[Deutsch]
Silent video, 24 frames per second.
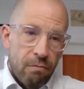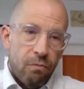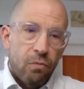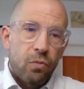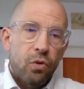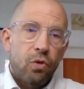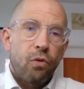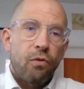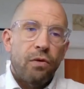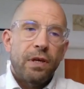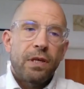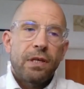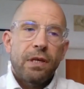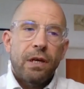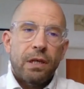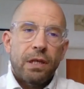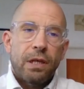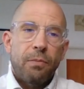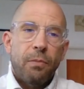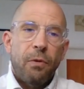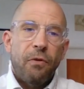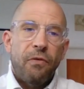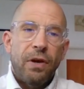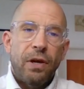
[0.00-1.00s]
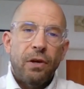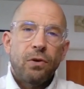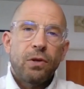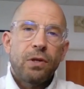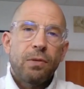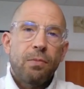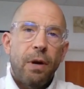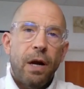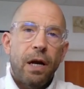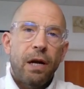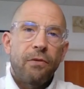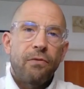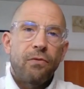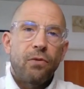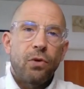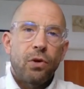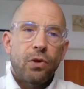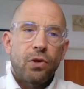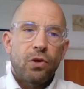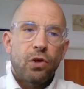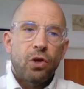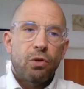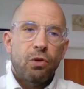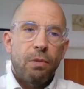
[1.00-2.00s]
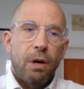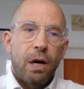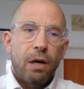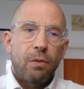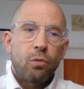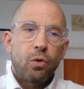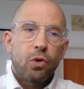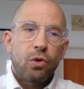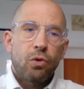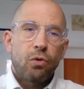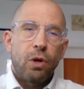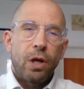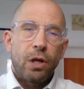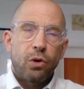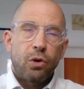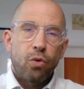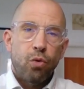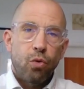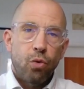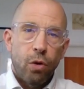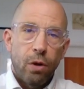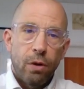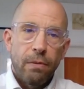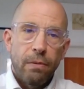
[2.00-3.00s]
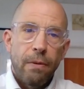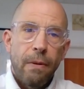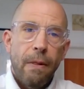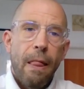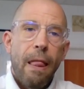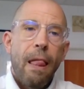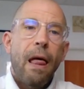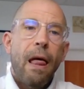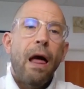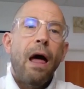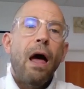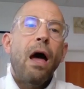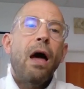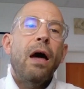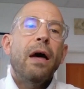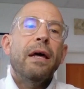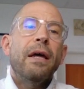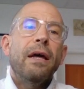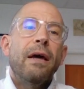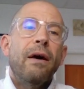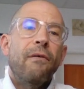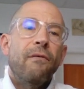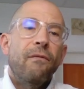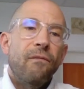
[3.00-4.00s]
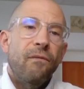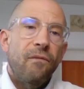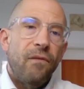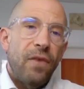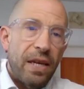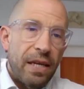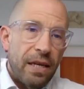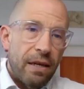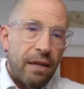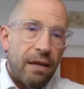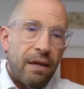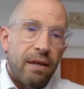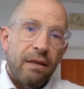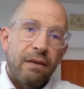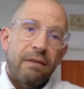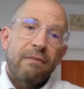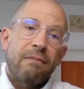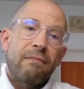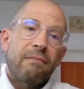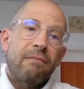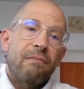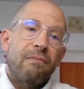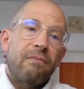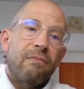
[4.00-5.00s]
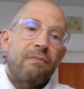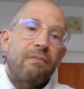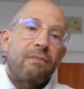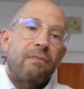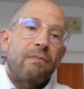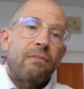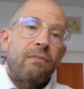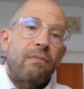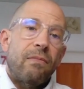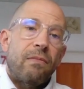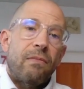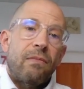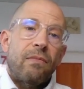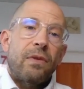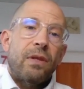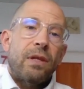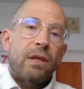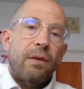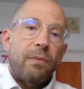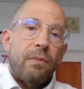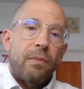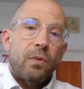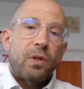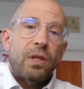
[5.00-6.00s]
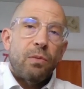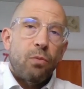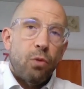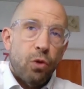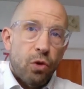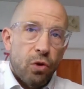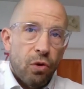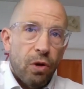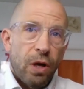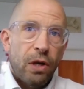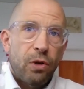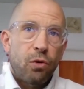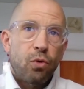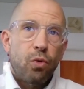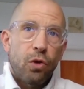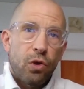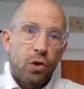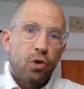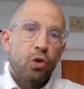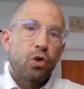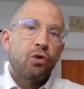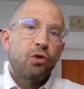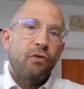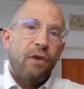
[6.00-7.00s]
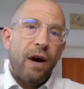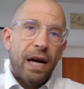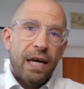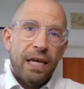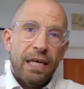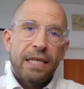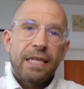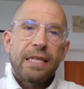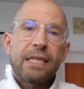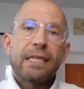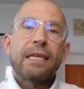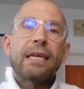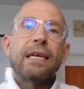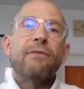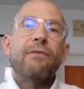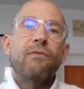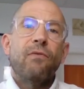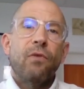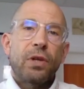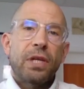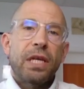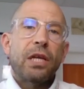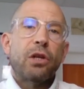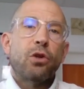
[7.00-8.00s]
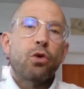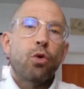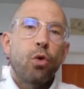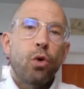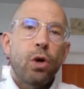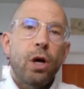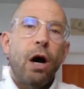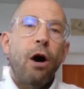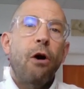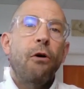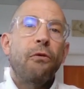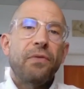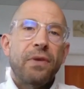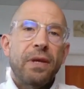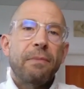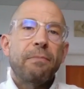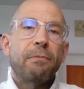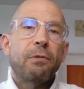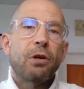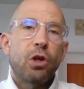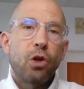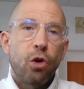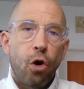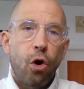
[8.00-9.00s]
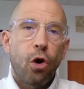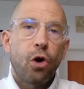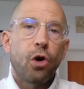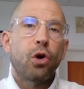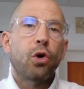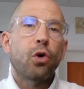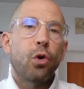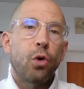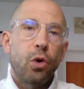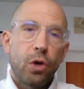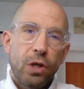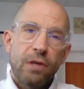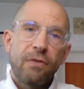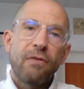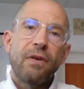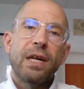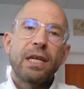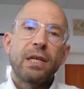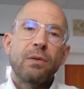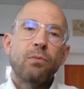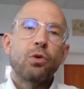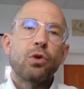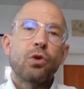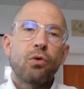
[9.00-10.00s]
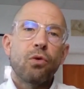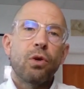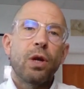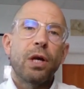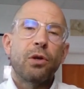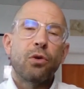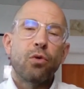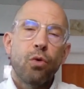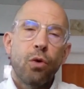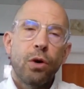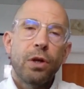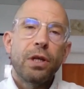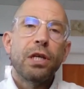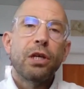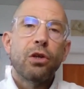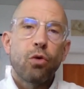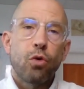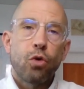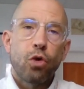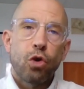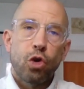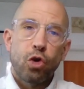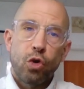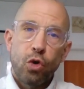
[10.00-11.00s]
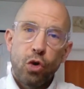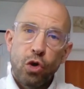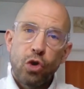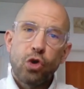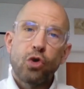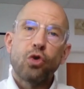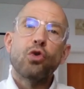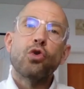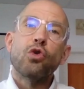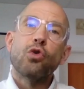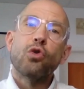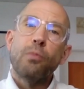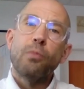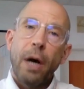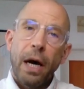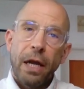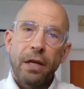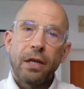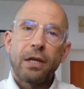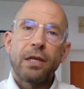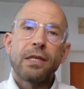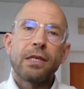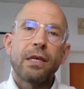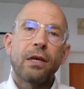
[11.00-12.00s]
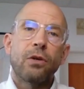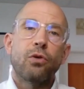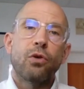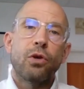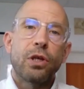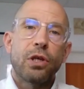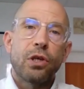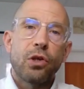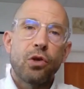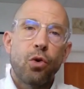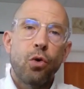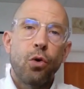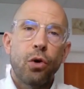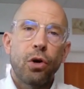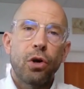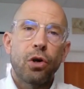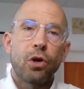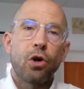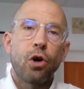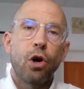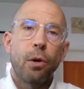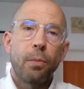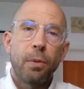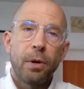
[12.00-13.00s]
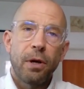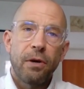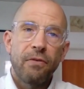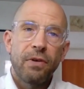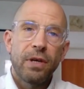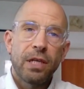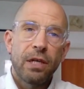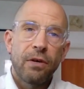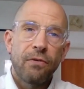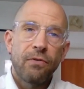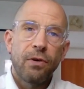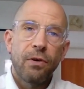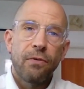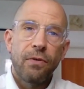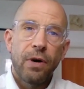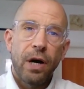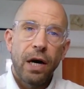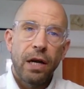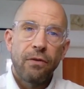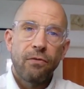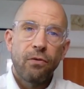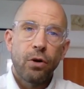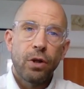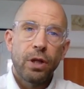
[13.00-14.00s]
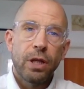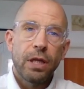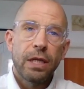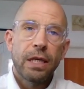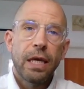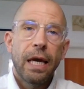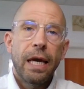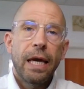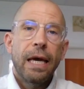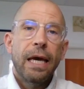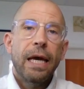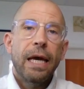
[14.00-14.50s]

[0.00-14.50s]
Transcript: So wie ich sagte, Bewegungsmangel führt zur schwachen Muskulatur. Wenn die, die Muskulatur zu schwach ist, wird der Druck auf dem Knochen größer, weil die Muskulatur nicht unterstützt. Und zum anderen ist natürlich das höhere Körpergewicht dafür verantwortlich,